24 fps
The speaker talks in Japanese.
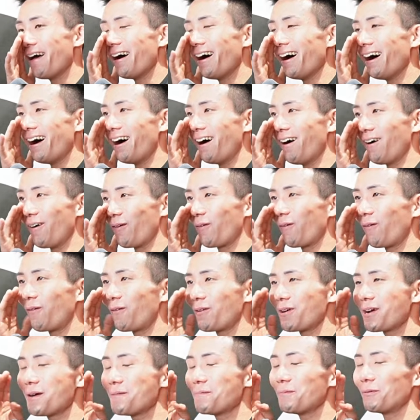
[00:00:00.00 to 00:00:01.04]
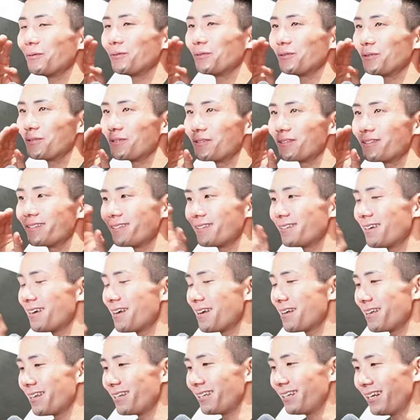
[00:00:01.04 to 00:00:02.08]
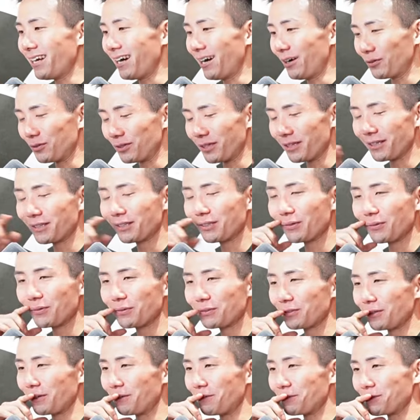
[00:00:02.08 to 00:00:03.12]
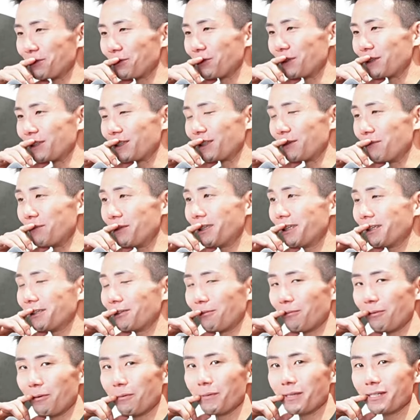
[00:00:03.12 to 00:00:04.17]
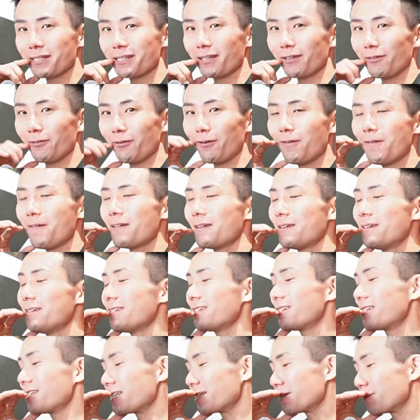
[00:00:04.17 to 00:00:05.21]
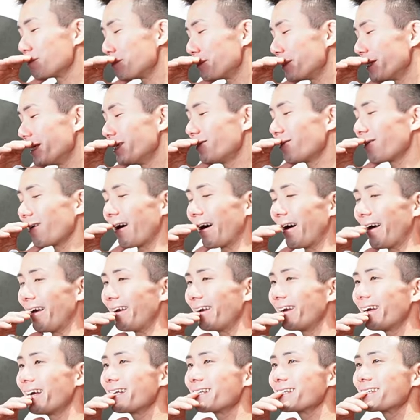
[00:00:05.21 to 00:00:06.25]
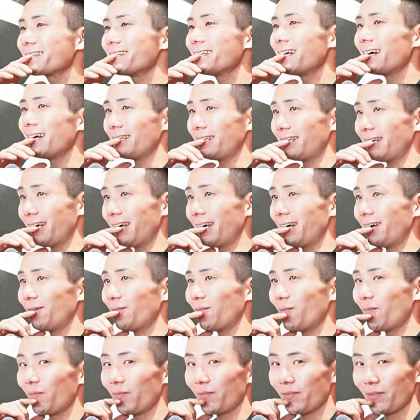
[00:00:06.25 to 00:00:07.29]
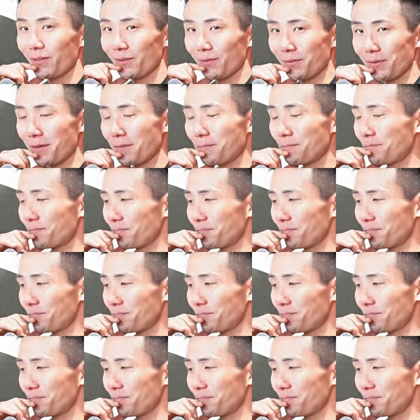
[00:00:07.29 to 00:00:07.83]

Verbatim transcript: あのコラボのあの TikTok とかもそうですけど見てて思いますけどスピードがえげつないね本当に